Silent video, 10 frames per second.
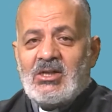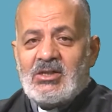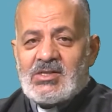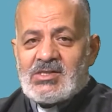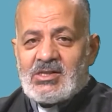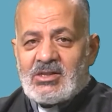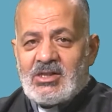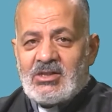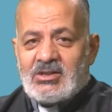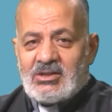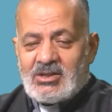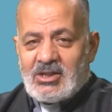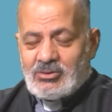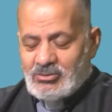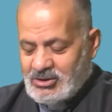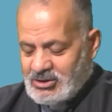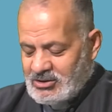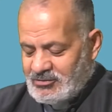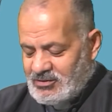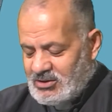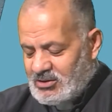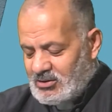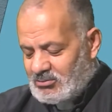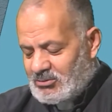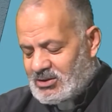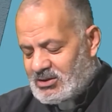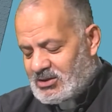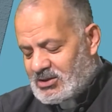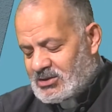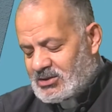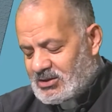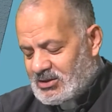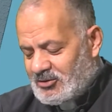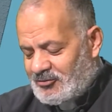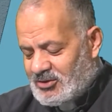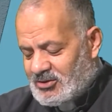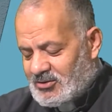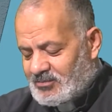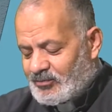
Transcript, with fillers: للسريان الكاثوليك في منطقة الفنار